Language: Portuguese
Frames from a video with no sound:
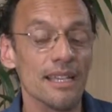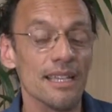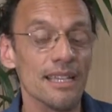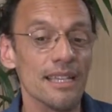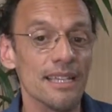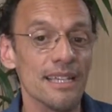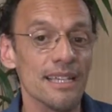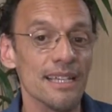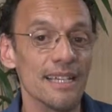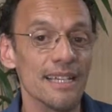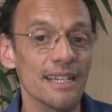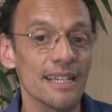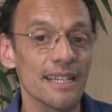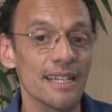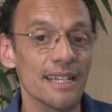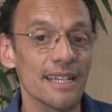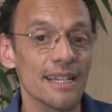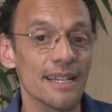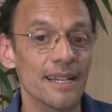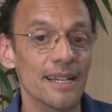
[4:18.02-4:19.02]
E
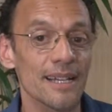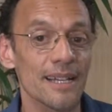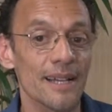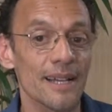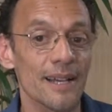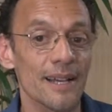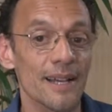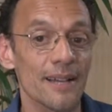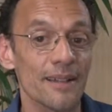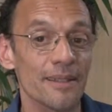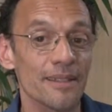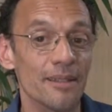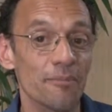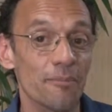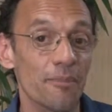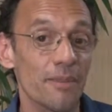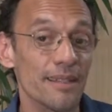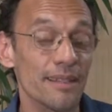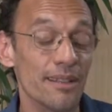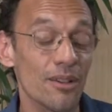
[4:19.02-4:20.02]
é,
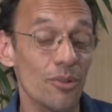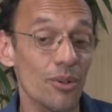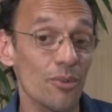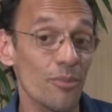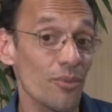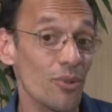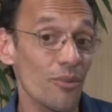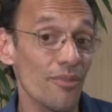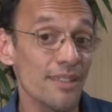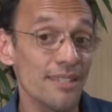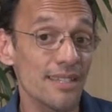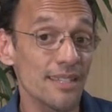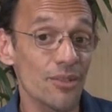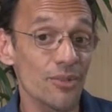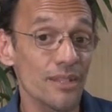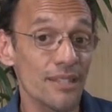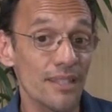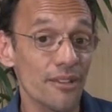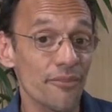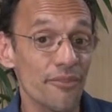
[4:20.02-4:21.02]
então eu me convenci que
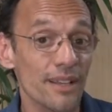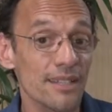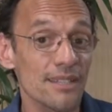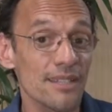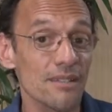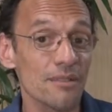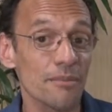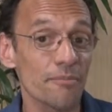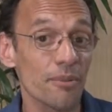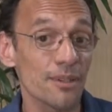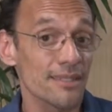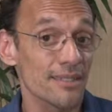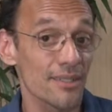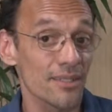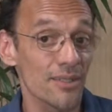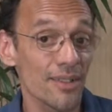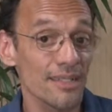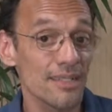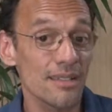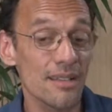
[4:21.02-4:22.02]
eu queria fazer uma
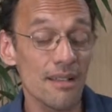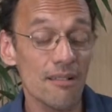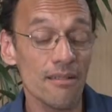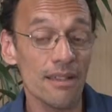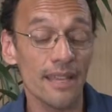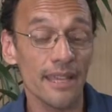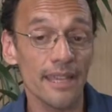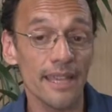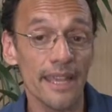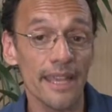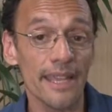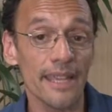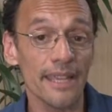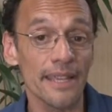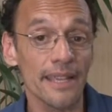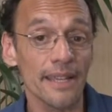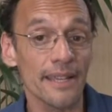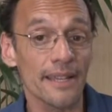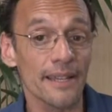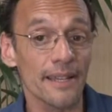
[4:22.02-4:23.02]
pós-graduação em,
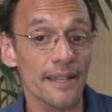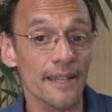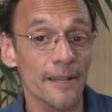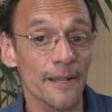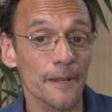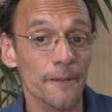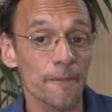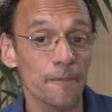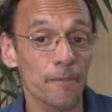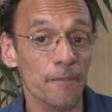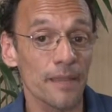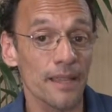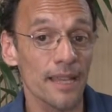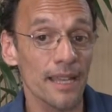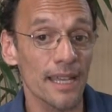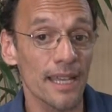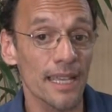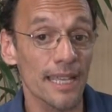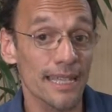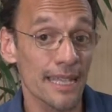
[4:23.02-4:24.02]
em,
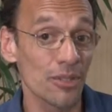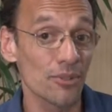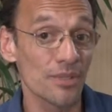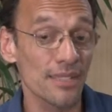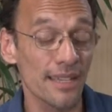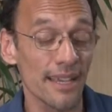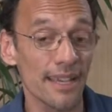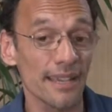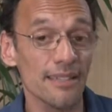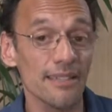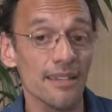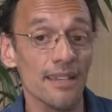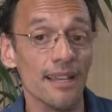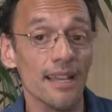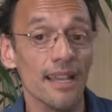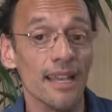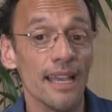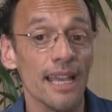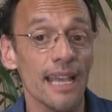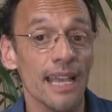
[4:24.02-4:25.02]
é, em neurociência,
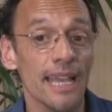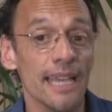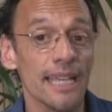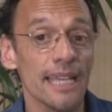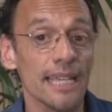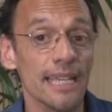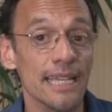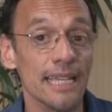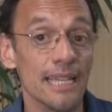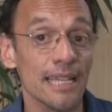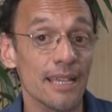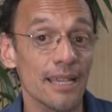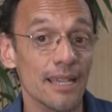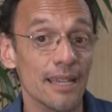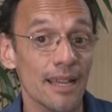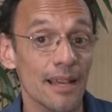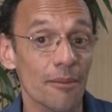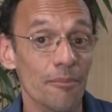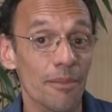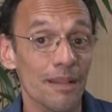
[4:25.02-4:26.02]

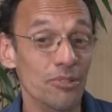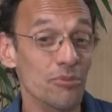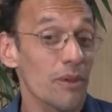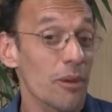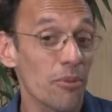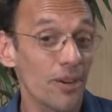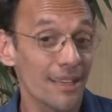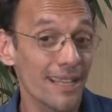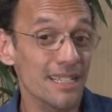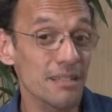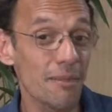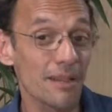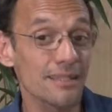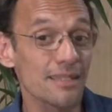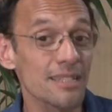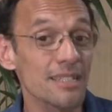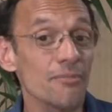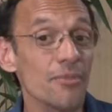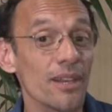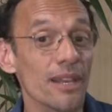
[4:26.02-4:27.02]
e, mas com uma abordagem
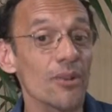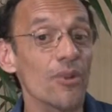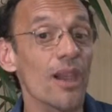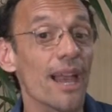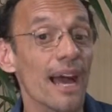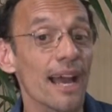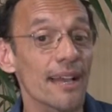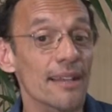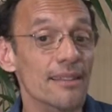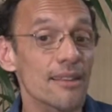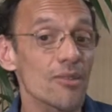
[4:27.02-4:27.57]
bastante molecular.